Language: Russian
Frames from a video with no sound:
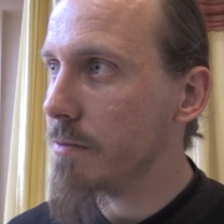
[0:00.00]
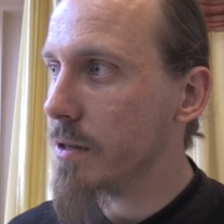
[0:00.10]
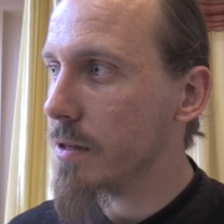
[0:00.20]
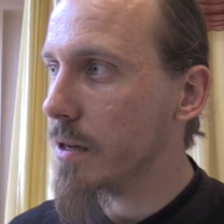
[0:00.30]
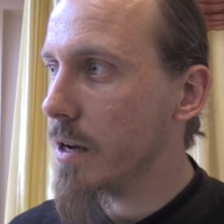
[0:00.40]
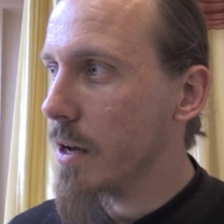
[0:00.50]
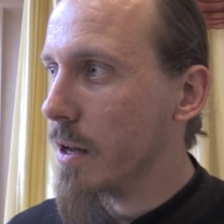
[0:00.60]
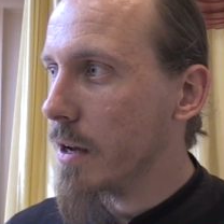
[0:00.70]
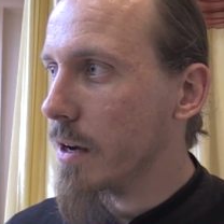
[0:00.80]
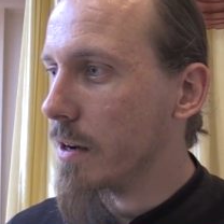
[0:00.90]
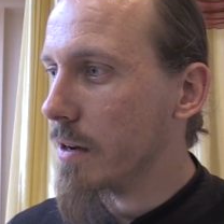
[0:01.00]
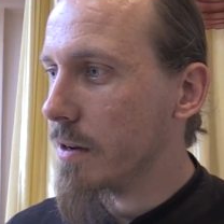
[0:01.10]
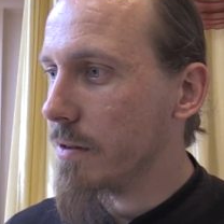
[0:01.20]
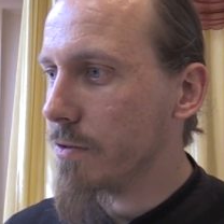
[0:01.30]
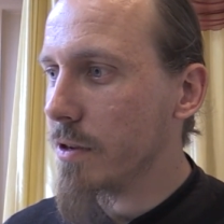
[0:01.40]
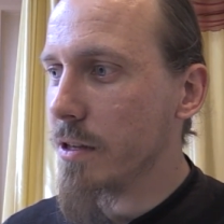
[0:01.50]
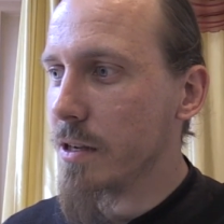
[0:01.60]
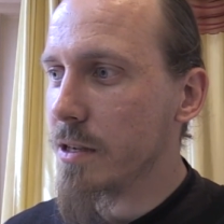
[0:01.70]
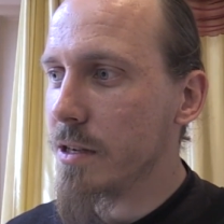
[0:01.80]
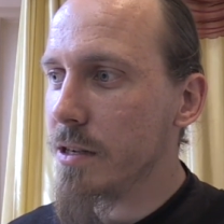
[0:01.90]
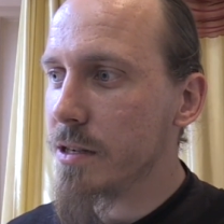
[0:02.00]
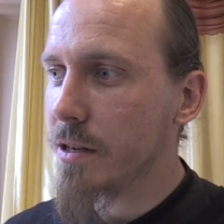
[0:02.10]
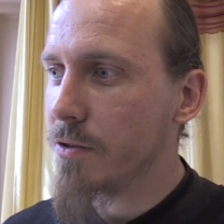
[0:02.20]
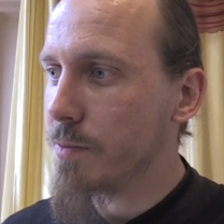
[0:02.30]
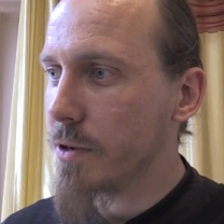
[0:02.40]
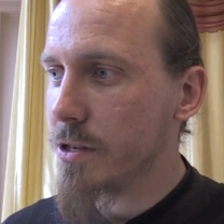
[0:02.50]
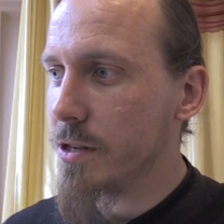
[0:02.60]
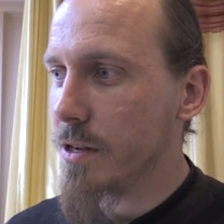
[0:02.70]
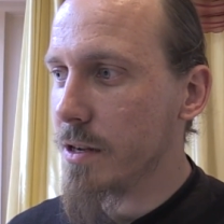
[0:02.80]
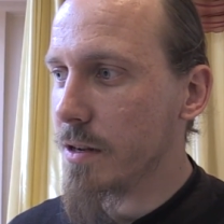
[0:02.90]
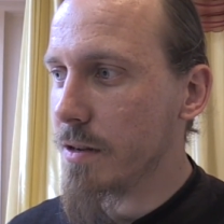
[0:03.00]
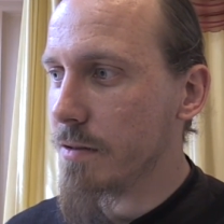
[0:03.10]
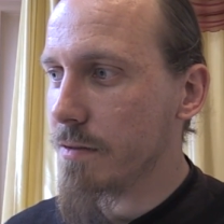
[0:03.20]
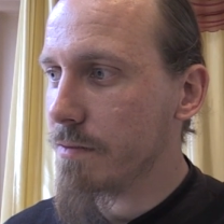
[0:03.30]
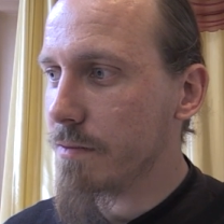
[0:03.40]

без ну, каких-то аскетических упражнений